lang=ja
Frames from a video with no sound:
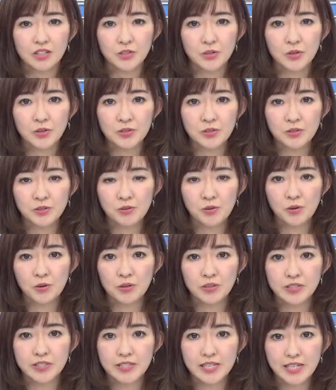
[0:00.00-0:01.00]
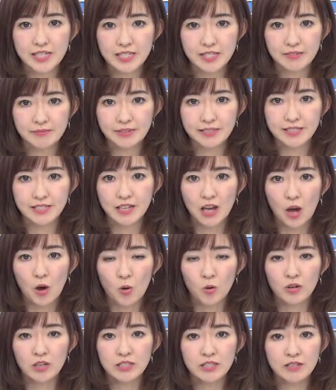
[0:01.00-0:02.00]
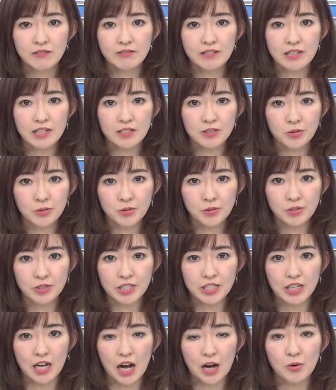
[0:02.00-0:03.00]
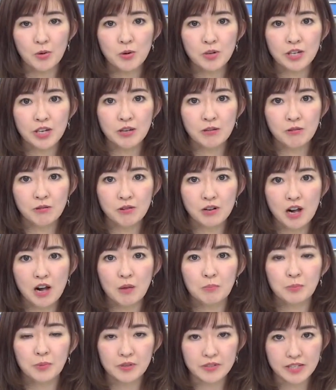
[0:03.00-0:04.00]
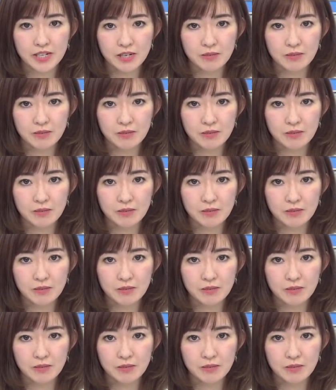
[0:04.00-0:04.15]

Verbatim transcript: 気象速報をお伝えします小笠原諸島に波浪警報が発表